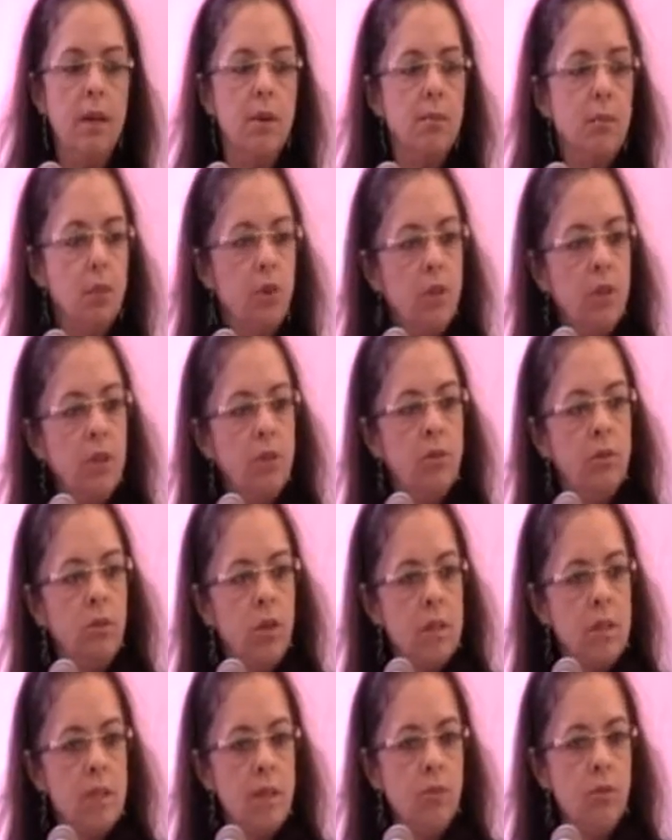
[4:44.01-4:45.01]
Portanto,
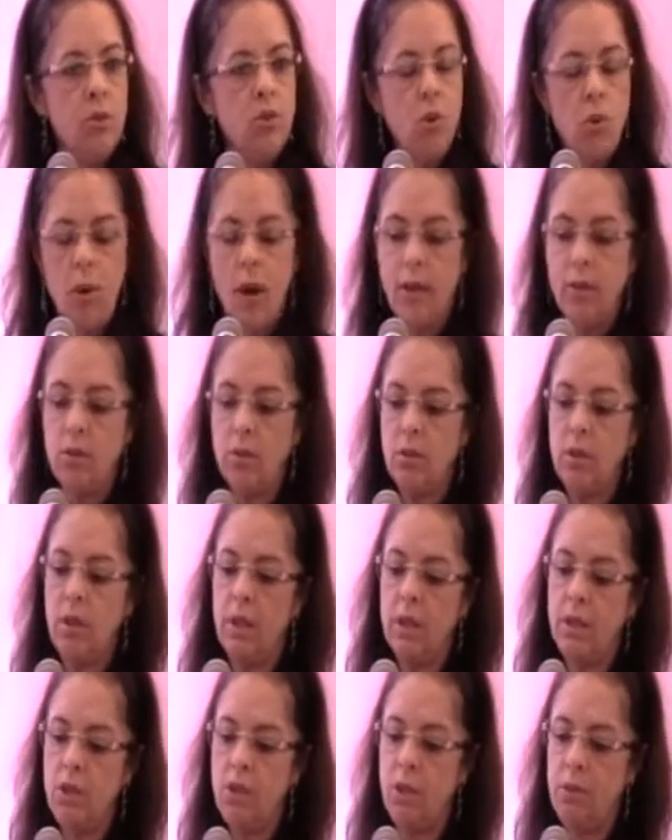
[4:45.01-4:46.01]
nós temos quatro
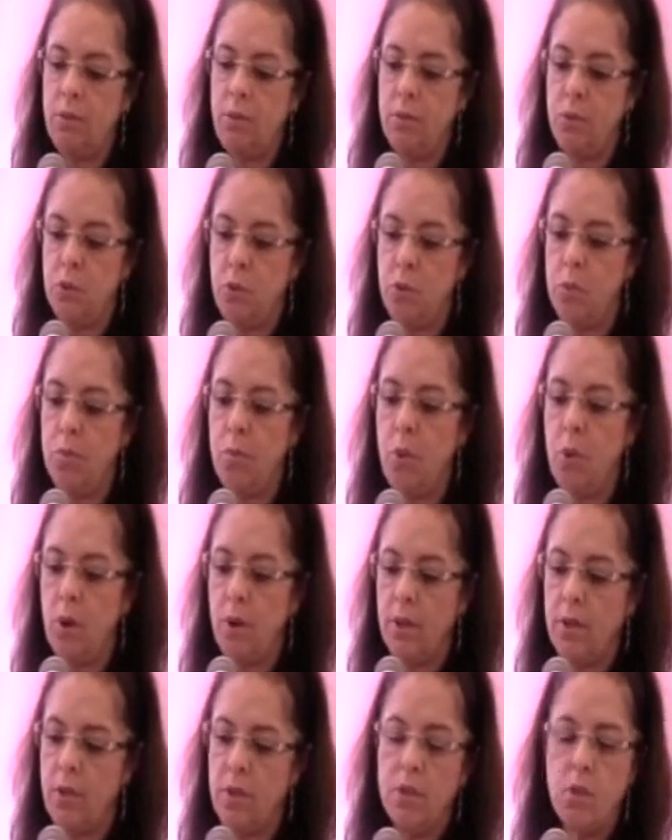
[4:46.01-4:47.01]
grandes
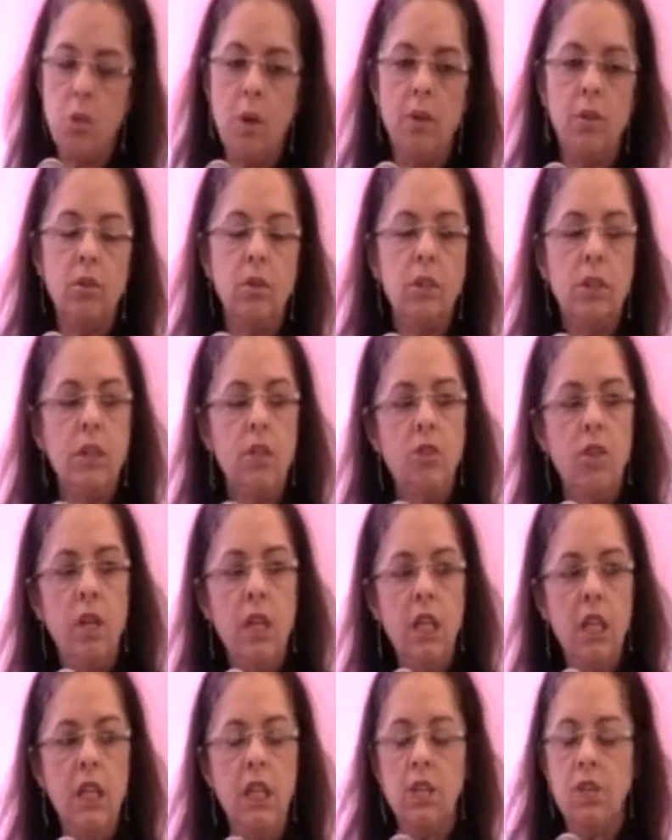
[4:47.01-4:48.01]
suportes, quatro grandes
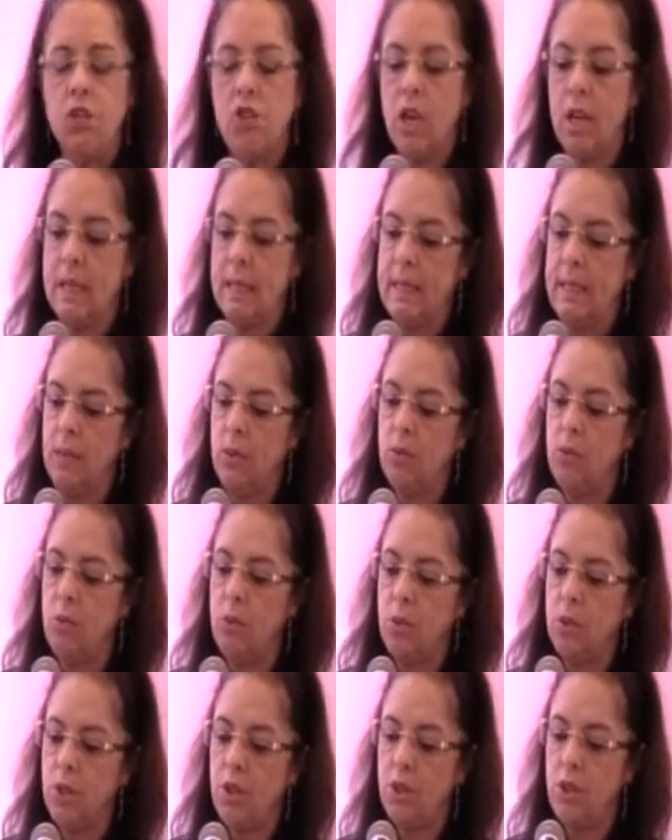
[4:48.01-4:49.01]
linhas de ação
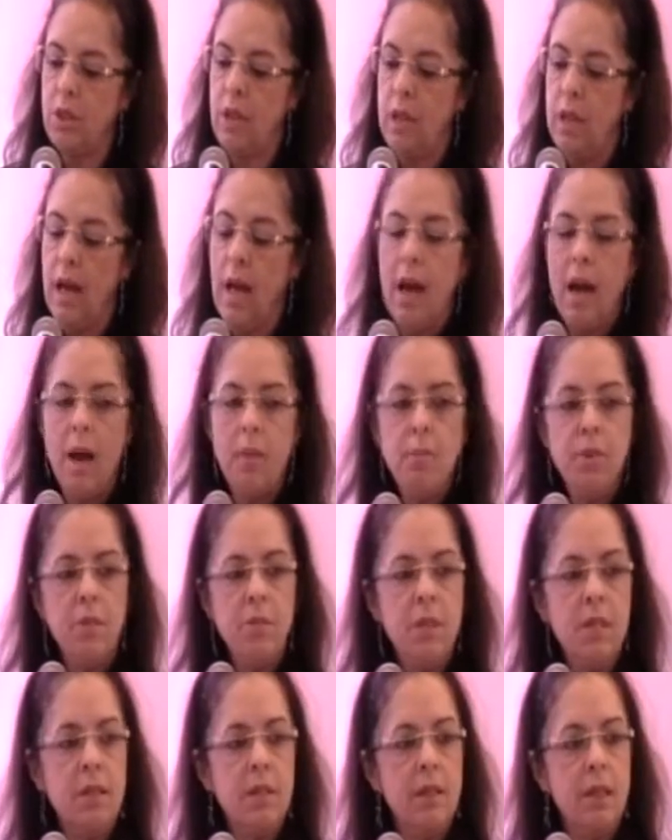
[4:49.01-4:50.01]
hoje a
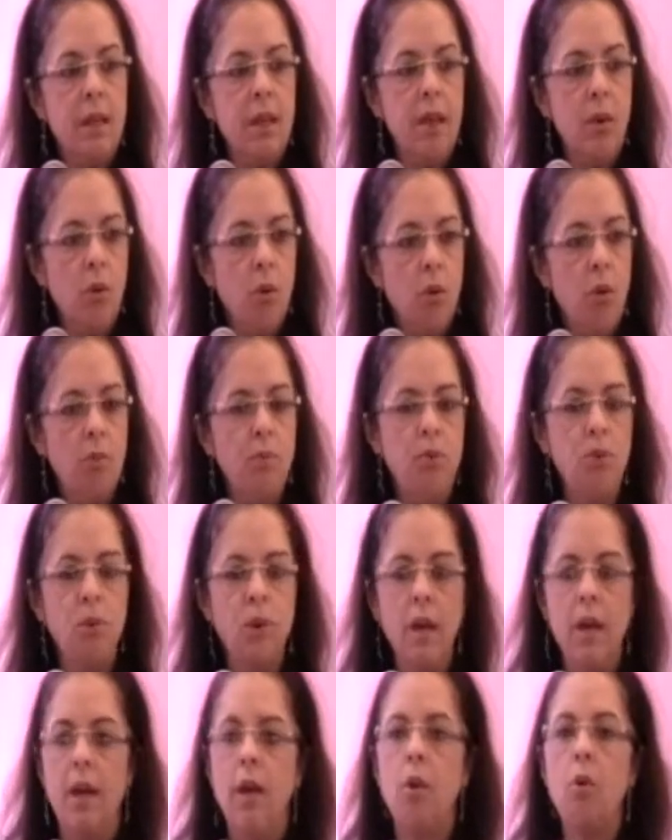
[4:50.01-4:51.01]
primeira dela é óbvio,
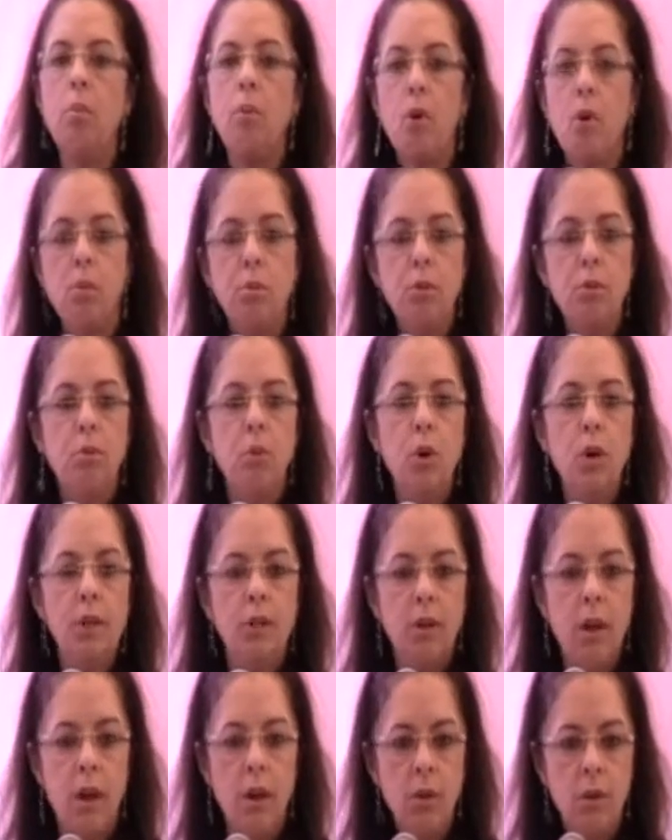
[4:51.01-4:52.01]
é o próprio
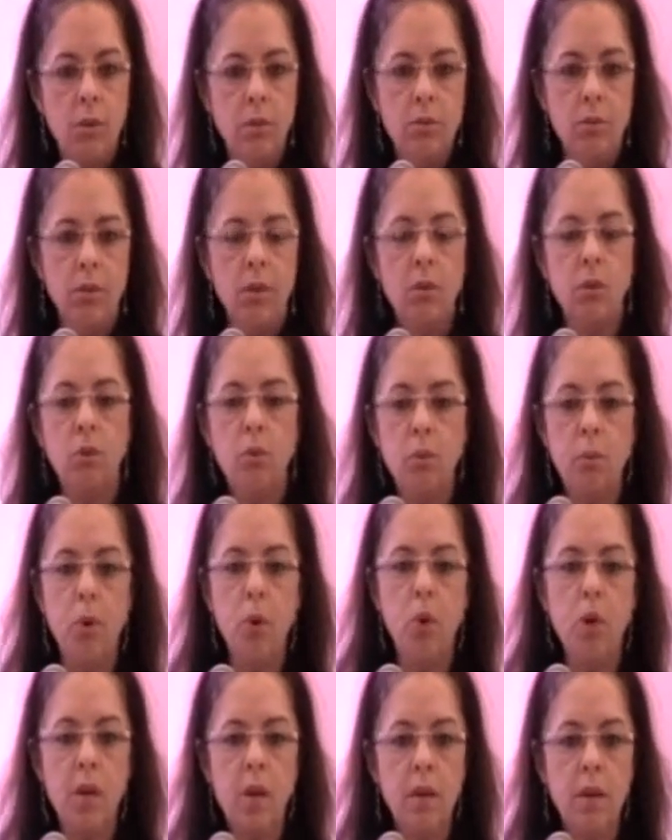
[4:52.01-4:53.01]
portal, então o
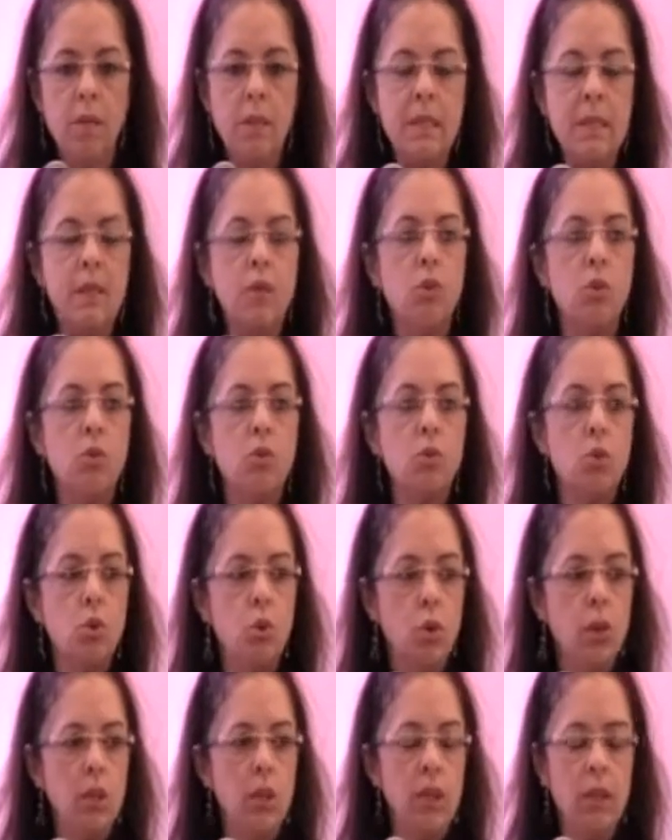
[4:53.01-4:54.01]
programa se
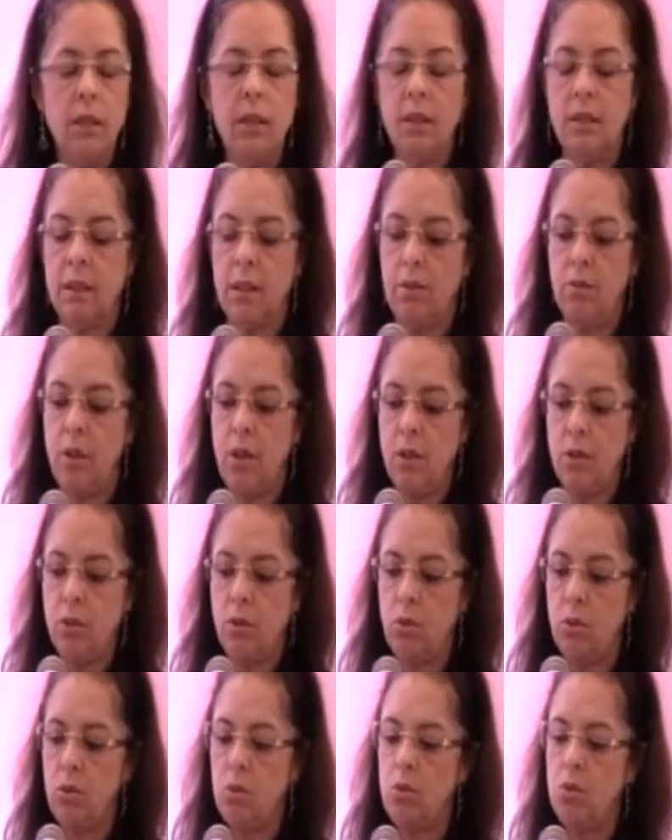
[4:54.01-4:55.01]
consolida através de
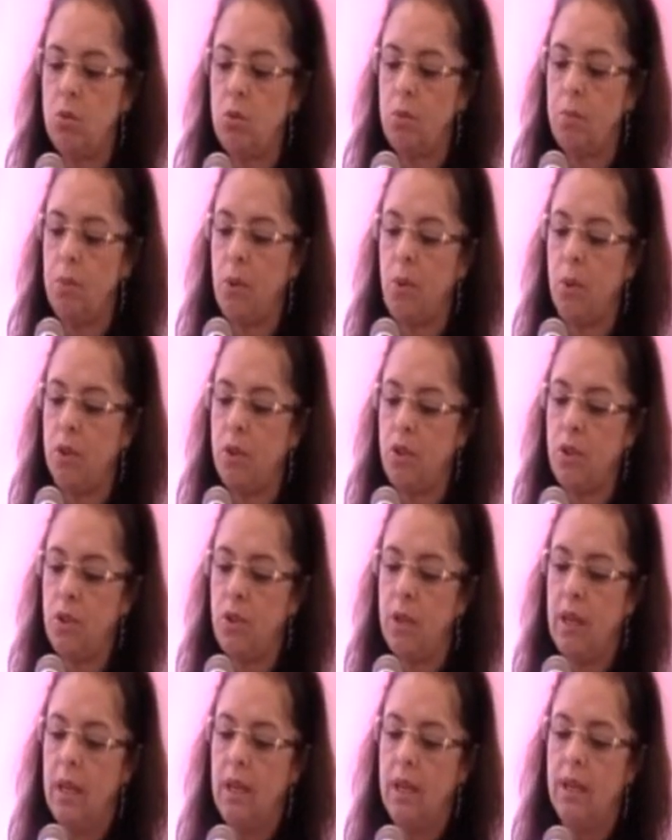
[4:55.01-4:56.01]
todo um
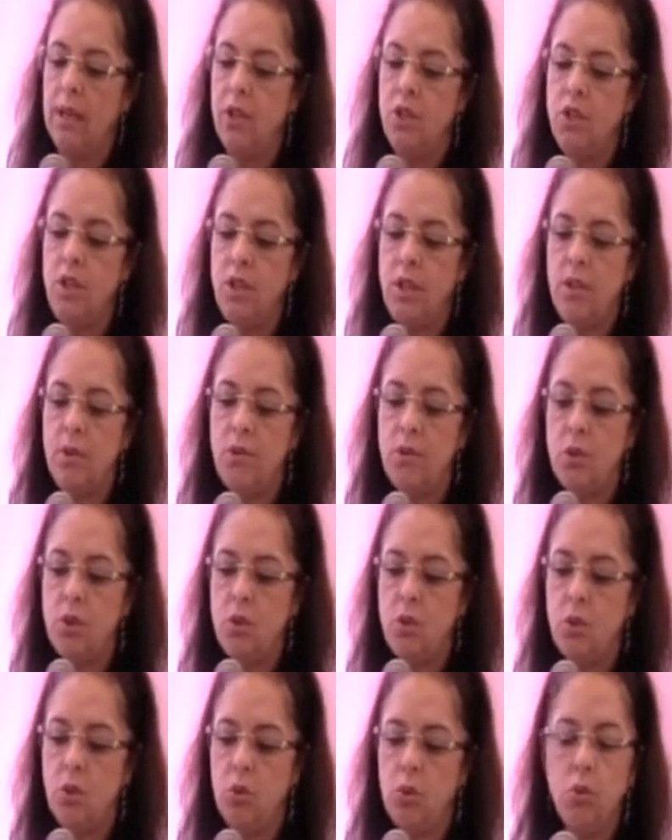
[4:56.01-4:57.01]
suporte de
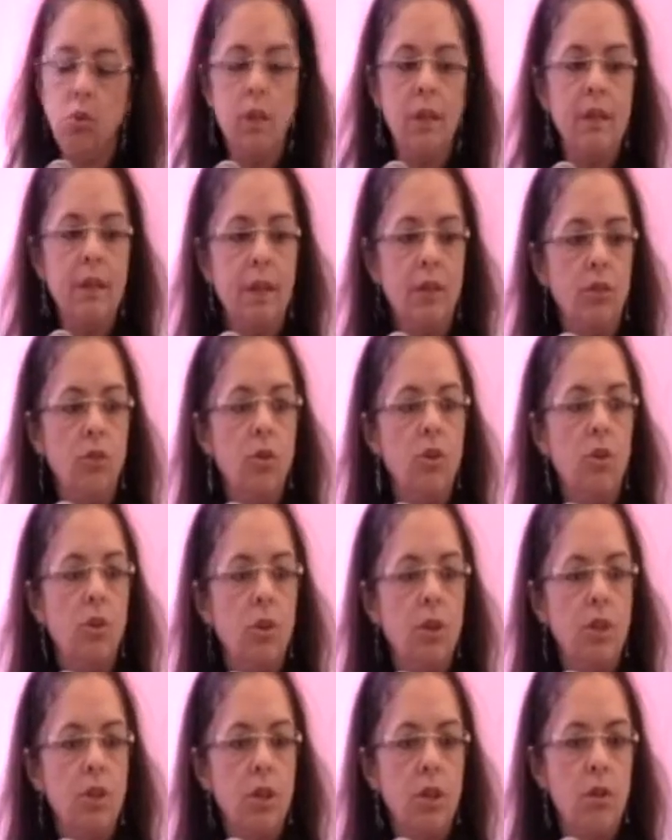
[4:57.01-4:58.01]
infraestrutura
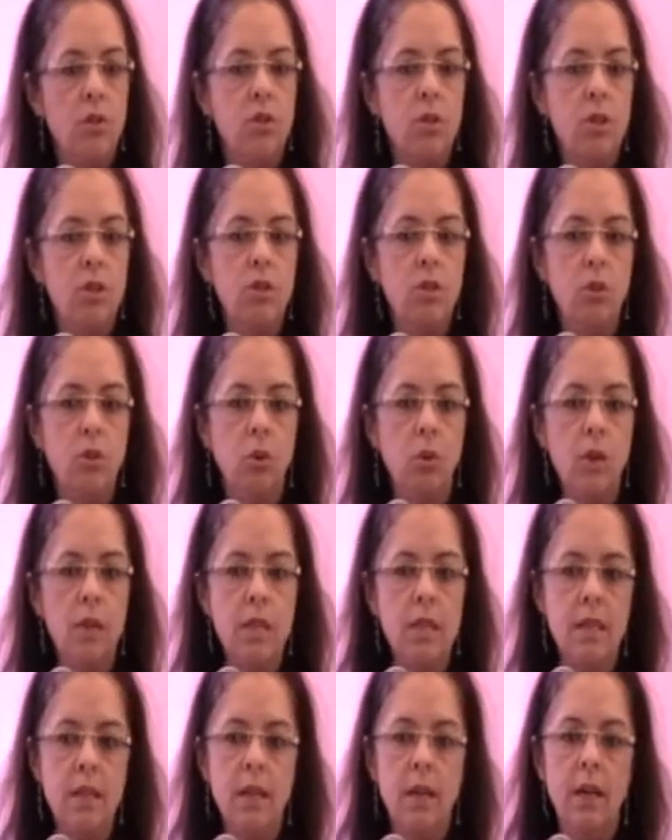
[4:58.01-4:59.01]
tecnológica aos
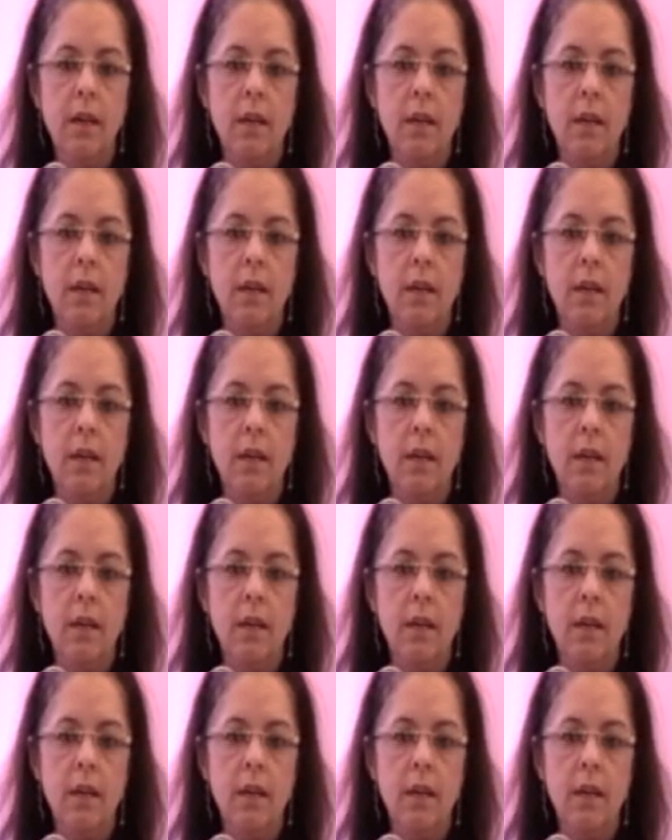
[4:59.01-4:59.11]
editores.